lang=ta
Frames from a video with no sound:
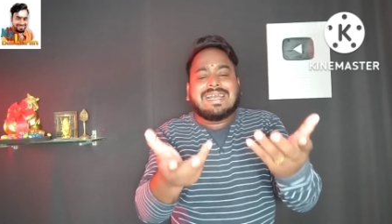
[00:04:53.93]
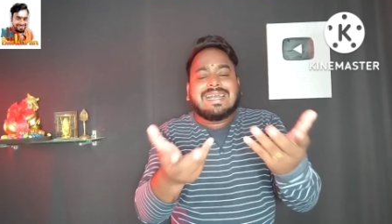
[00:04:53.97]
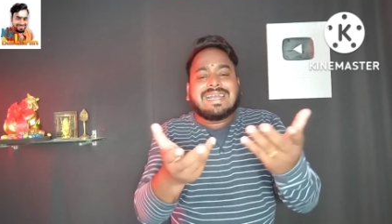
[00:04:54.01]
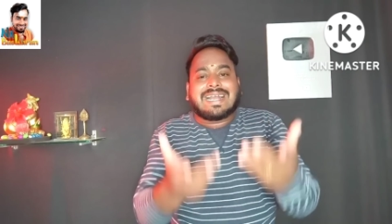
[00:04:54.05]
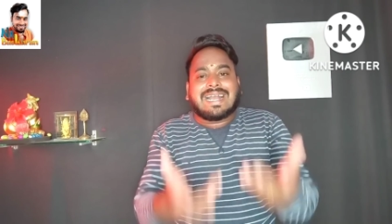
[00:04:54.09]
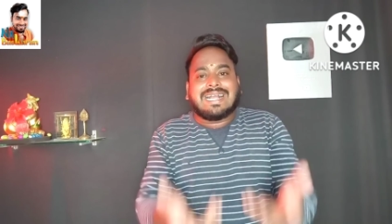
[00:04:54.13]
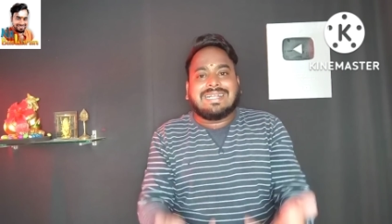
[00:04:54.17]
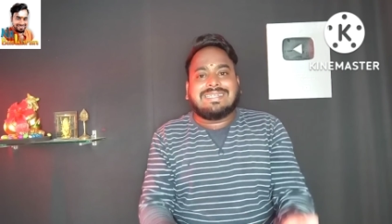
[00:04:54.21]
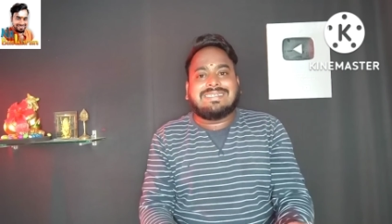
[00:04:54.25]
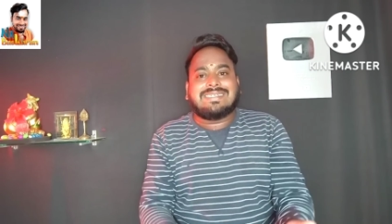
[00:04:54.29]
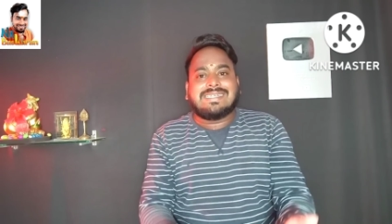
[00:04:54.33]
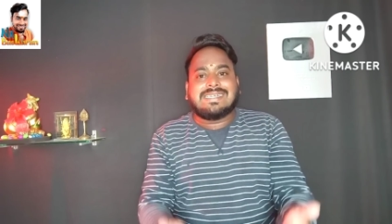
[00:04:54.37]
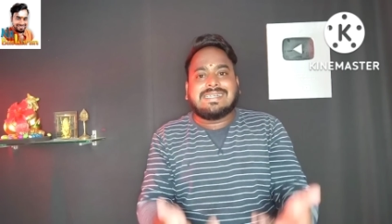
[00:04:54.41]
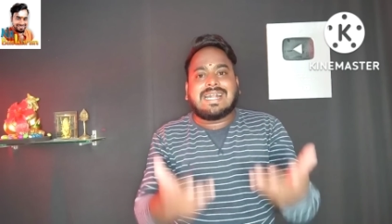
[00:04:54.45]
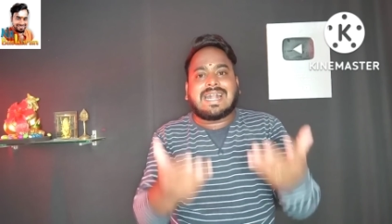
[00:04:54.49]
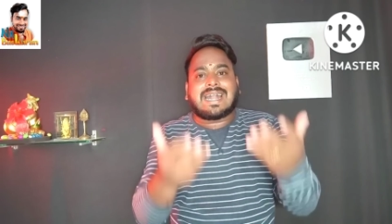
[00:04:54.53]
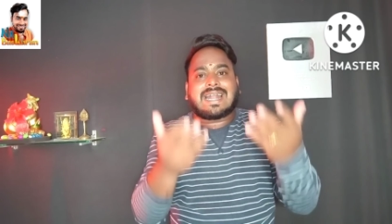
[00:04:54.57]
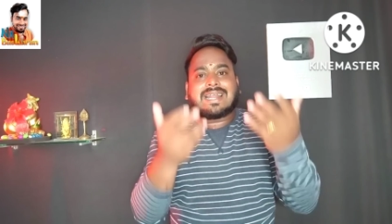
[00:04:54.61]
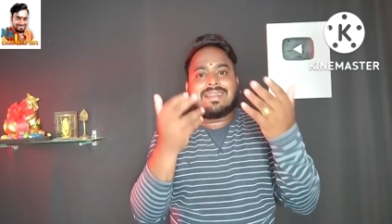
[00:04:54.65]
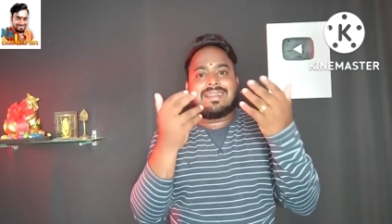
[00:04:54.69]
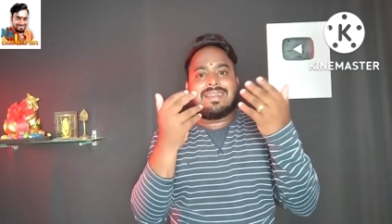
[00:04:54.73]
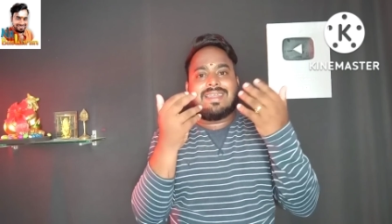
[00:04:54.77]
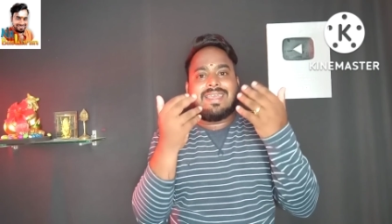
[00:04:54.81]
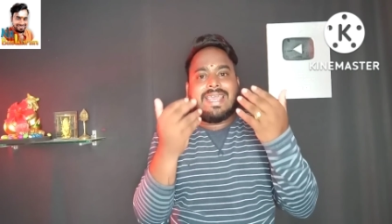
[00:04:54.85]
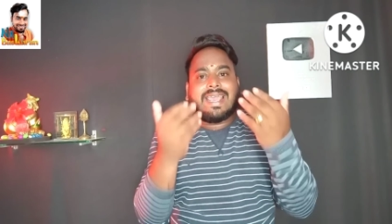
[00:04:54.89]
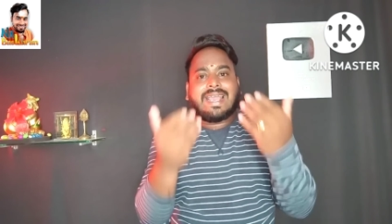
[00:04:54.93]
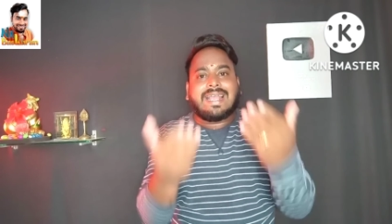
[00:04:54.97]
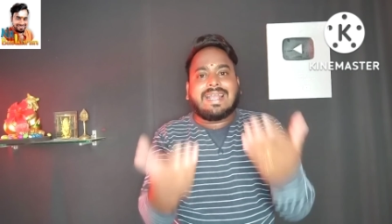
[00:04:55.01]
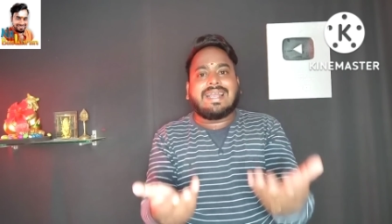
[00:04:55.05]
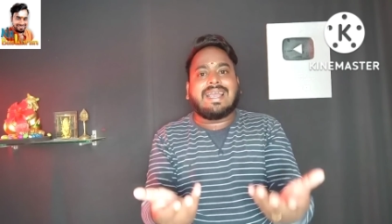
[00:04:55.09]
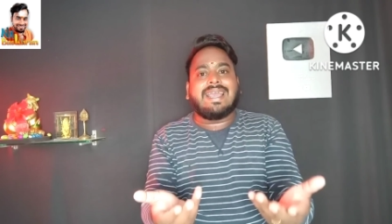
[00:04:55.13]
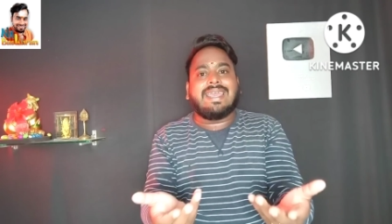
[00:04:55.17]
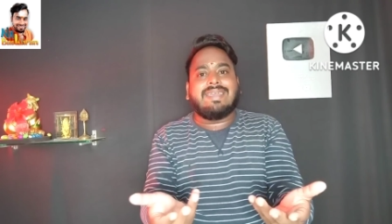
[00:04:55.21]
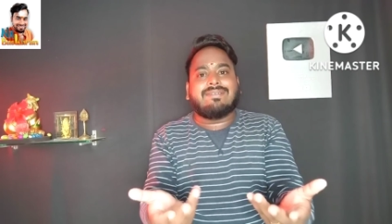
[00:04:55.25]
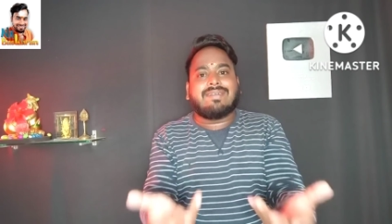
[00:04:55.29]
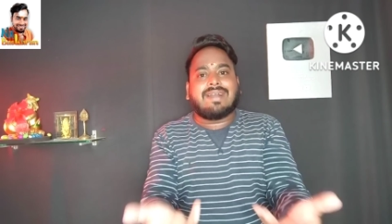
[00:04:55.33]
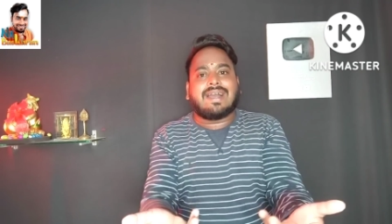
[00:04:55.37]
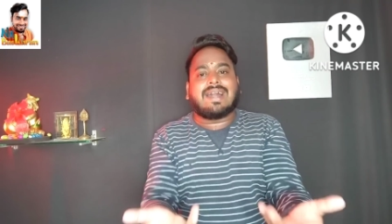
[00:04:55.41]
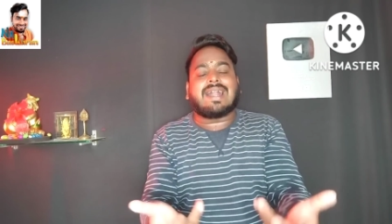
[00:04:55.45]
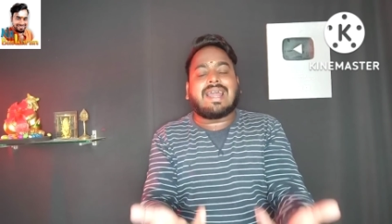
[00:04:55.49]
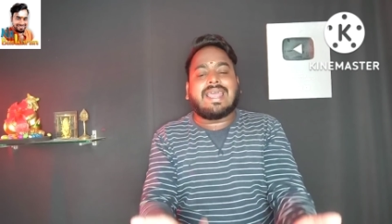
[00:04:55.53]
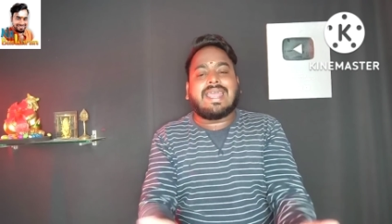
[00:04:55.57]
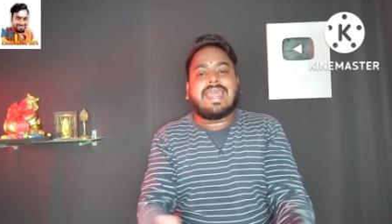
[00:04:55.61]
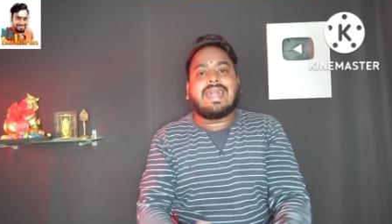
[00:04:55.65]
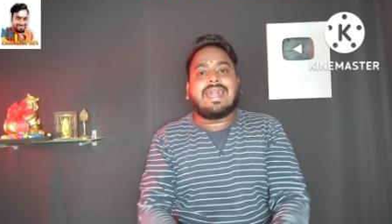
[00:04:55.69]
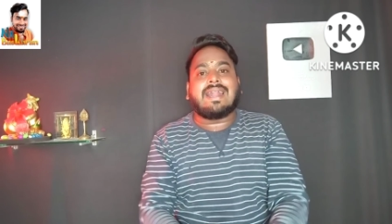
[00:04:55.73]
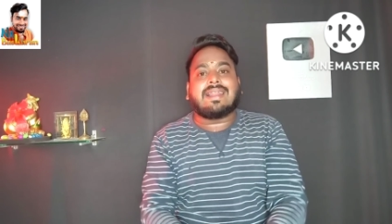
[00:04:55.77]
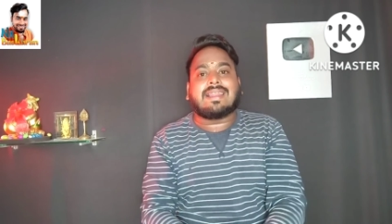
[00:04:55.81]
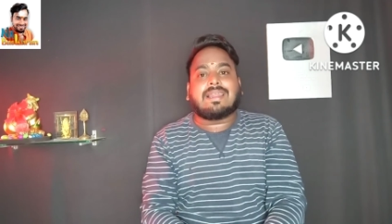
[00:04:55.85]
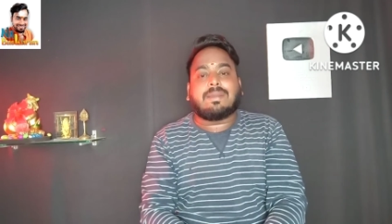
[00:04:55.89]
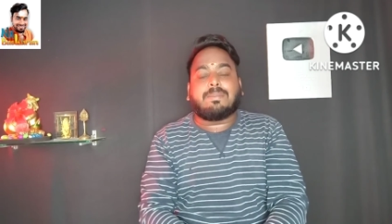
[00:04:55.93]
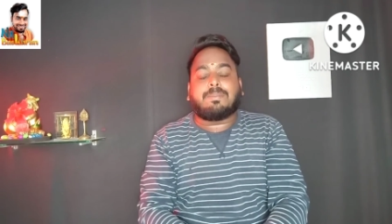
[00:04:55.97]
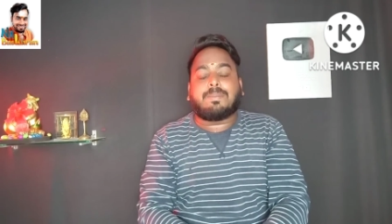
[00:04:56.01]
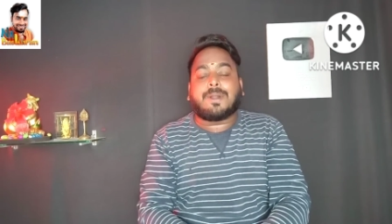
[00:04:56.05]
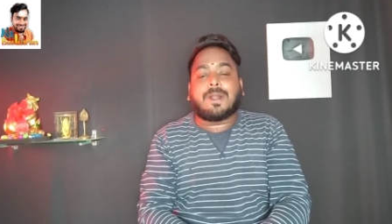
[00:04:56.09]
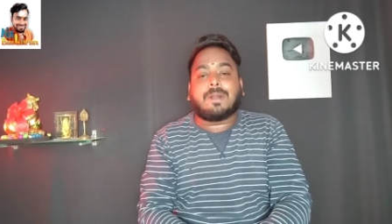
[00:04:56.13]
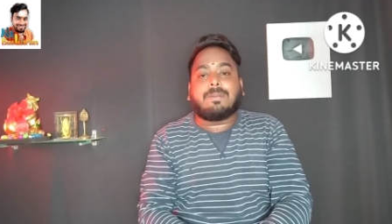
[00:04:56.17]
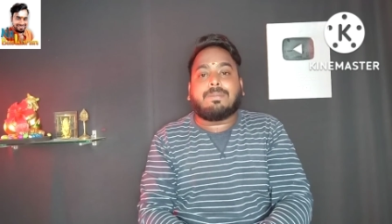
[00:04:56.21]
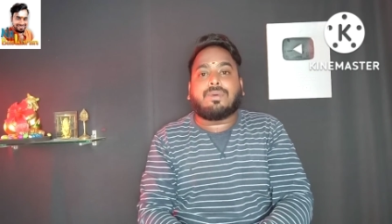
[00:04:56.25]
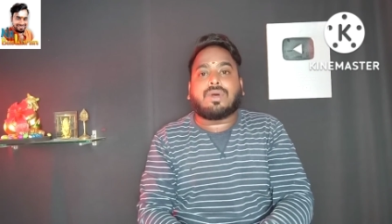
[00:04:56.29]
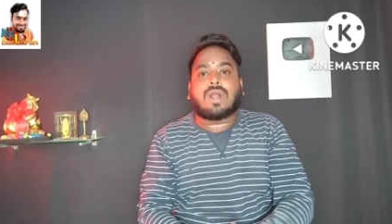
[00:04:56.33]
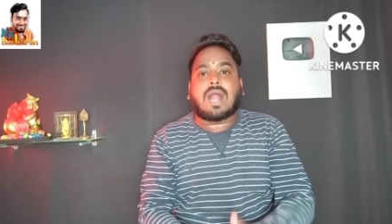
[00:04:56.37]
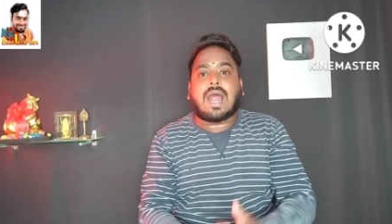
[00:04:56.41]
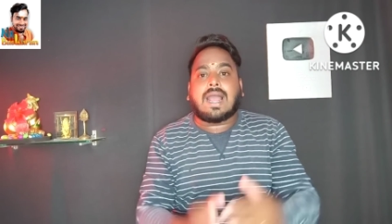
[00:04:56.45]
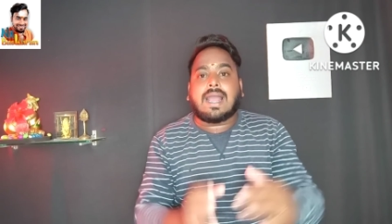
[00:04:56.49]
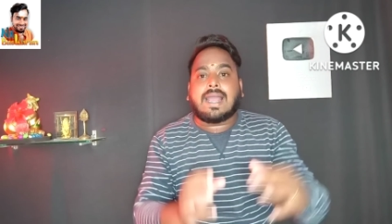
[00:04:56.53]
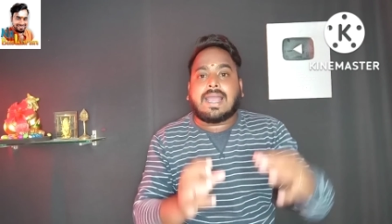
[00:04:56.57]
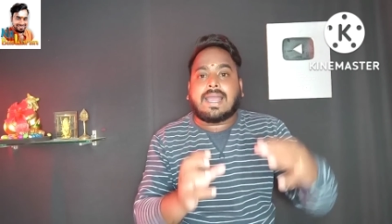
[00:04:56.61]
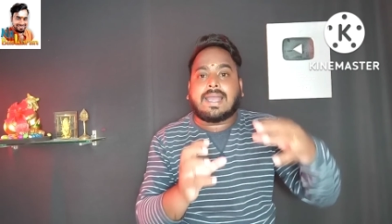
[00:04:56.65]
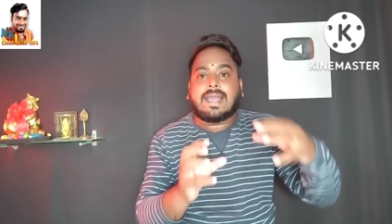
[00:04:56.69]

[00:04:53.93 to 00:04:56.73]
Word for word: கட்சி நடத்தி எங்கே இவங்கெல்லாம் என்னத்தை பண்ண போகிறாங்க